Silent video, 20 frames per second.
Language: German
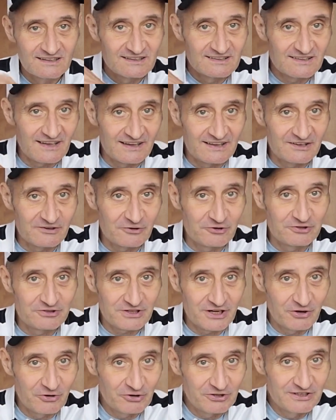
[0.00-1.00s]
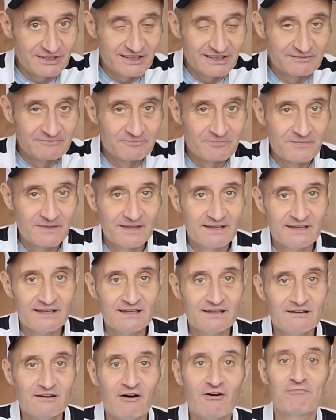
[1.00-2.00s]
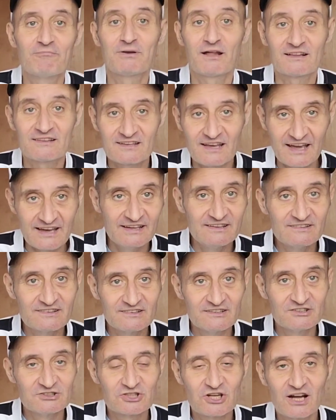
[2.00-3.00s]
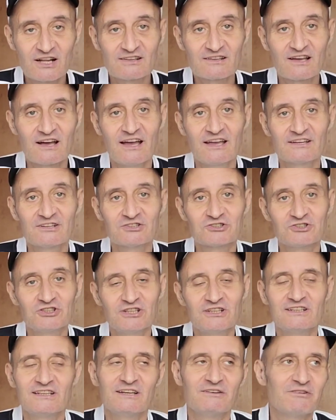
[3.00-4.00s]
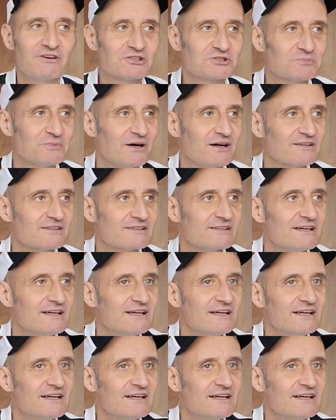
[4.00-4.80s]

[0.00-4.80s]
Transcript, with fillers: zeige ich euch auch hier auf Platz 1 in den Charts eingestiegen. Nee, war Spaß.